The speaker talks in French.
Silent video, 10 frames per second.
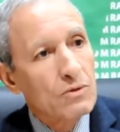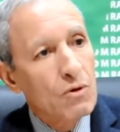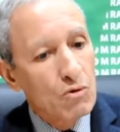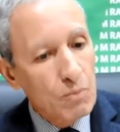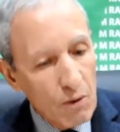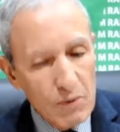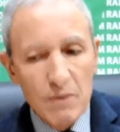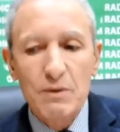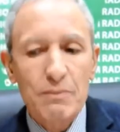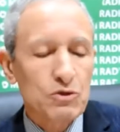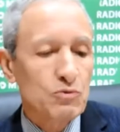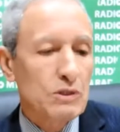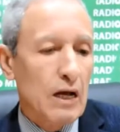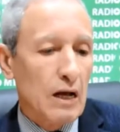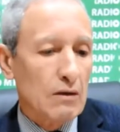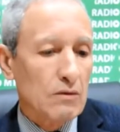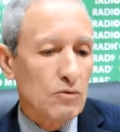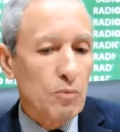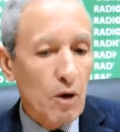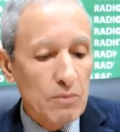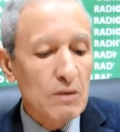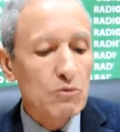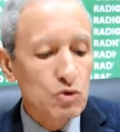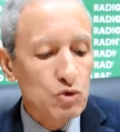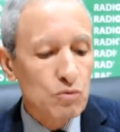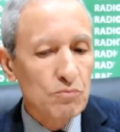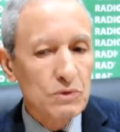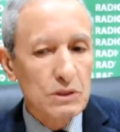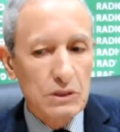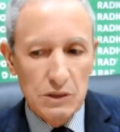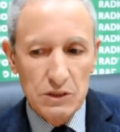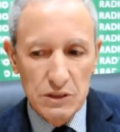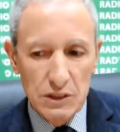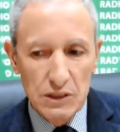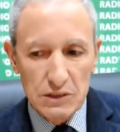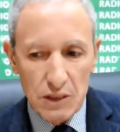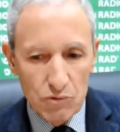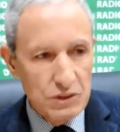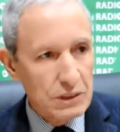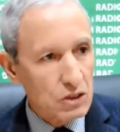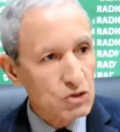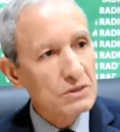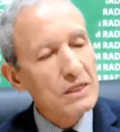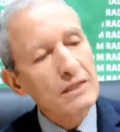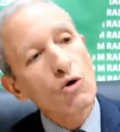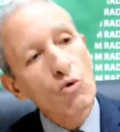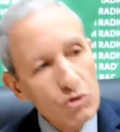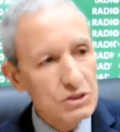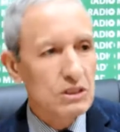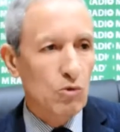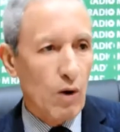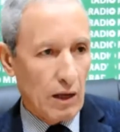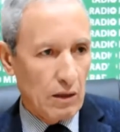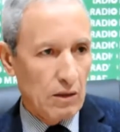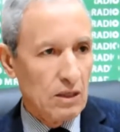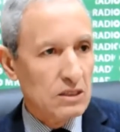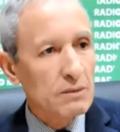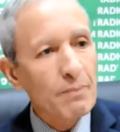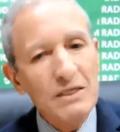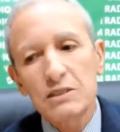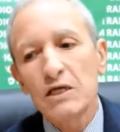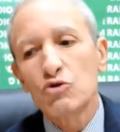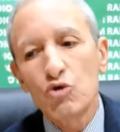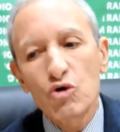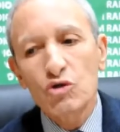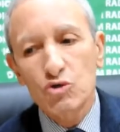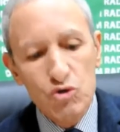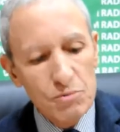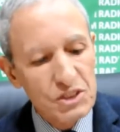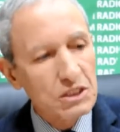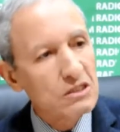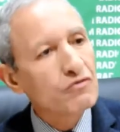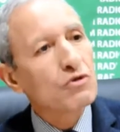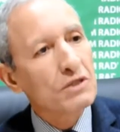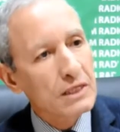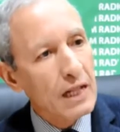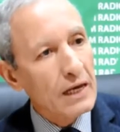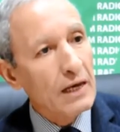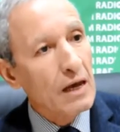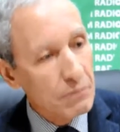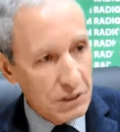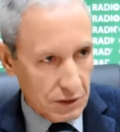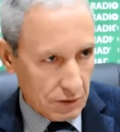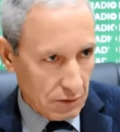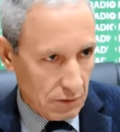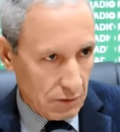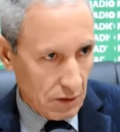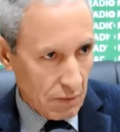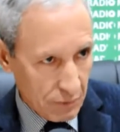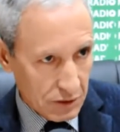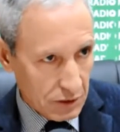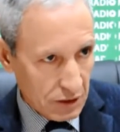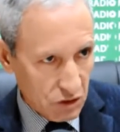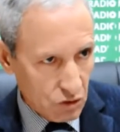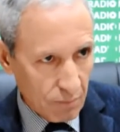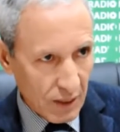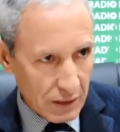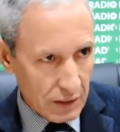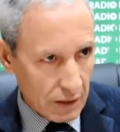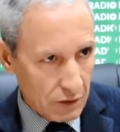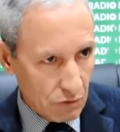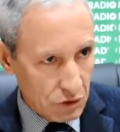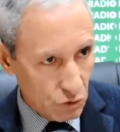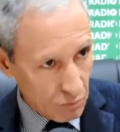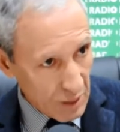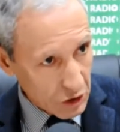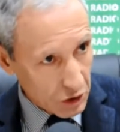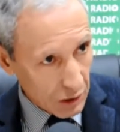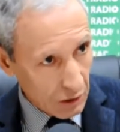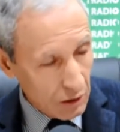Non, le problème n'est pas celui-là. Le problème, je me dis, si les Saoudiens sont allés aussi loin, c'est parce qu'il y a d'autres objectifs non déclarés, implicites, implicites, qui ne sont pas liés à des conditions de marché